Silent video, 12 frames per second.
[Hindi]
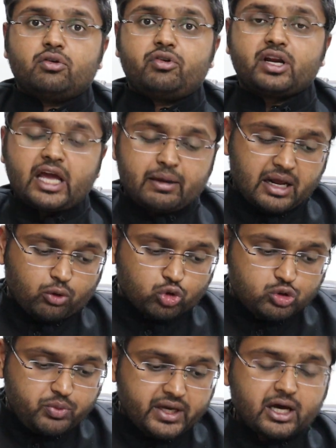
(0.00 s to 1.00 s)
फिर कई बार
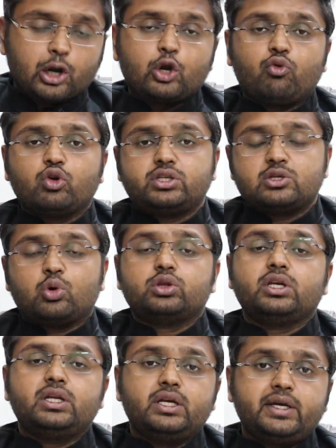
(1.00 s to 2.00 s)
कुछ भी कर लो वो चीज़
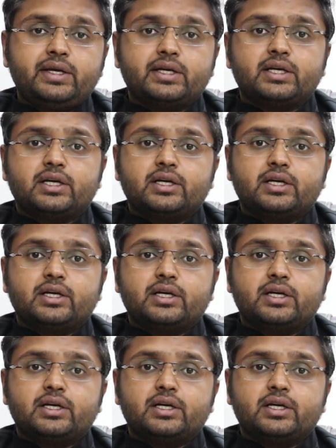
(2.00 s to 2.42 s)
होती नहीं